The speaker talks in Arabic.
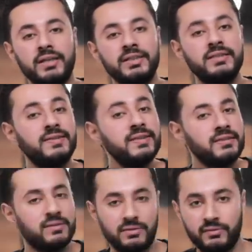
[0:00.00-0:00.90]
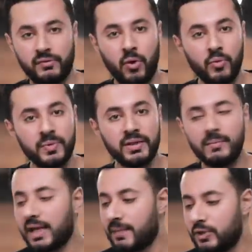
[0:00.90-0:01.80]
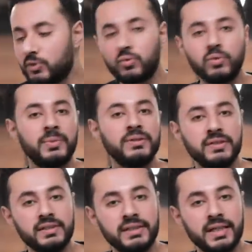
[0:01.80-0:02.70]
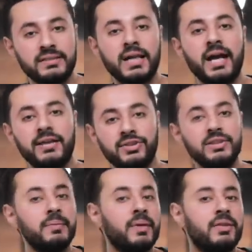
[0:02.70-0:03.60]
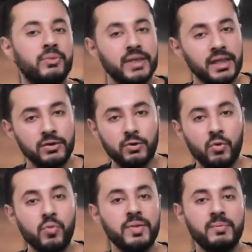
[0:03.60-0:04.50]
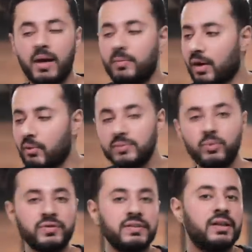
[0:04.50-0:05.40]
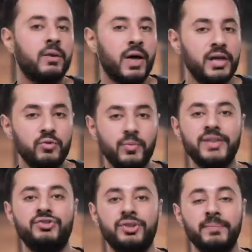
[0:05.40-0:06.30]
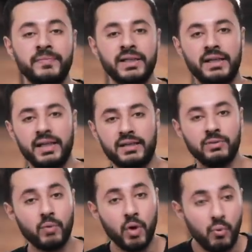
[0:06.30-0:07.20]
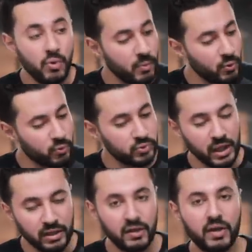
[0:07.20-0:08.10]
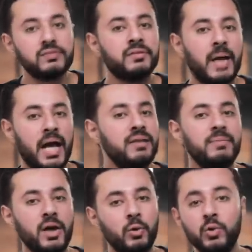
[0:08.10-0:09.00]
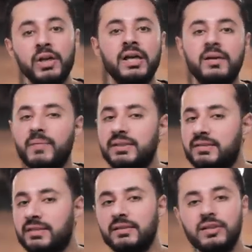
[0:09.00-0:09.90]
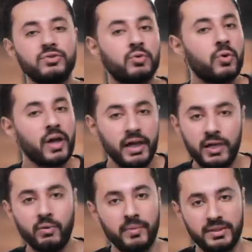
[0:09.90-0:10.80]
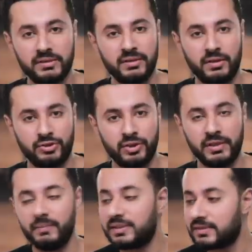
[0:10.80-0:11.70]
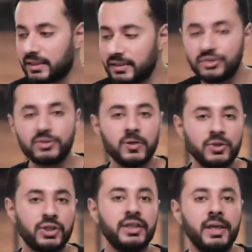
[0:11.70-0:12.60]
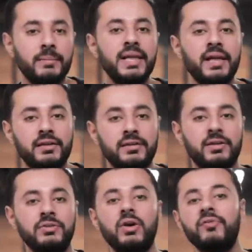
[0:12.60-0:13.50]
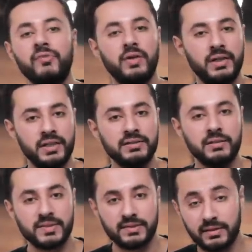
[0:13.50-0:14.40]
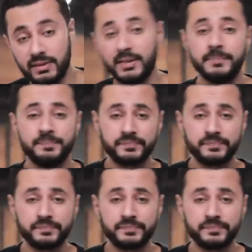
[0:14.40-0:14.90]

يزيد في عمق الملعب يدخل منطقه الجزاء علشان يبقى ثنائي هجومي مع مروان محسن او اليو بادجي لكن وهو موجود على الخط مع علي معلول ما تستناش كرة حلوة من أجاي ما تستناش إن أجاي يعمل لك الإضافة اللي أنت مستنيها